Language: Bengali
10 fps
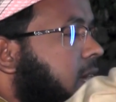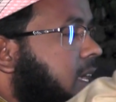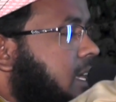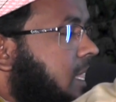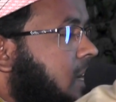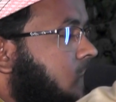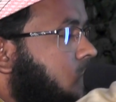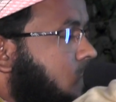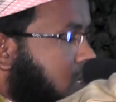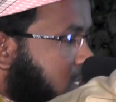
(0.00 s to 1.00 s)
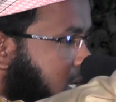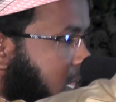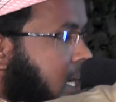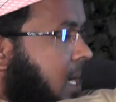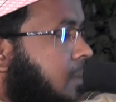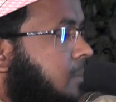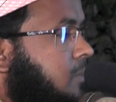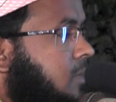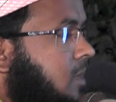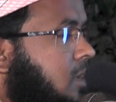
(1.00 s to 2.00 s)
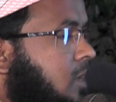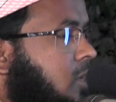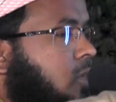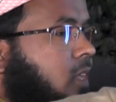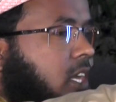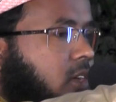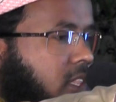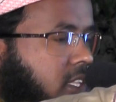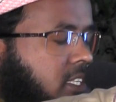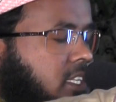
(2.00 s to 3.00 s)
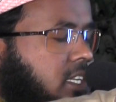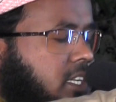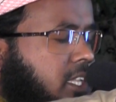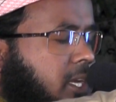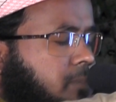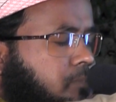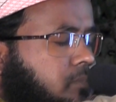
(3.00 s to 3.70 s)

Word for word: পাই কিনা জোরে চালা কথা কন না ঠিক কিনা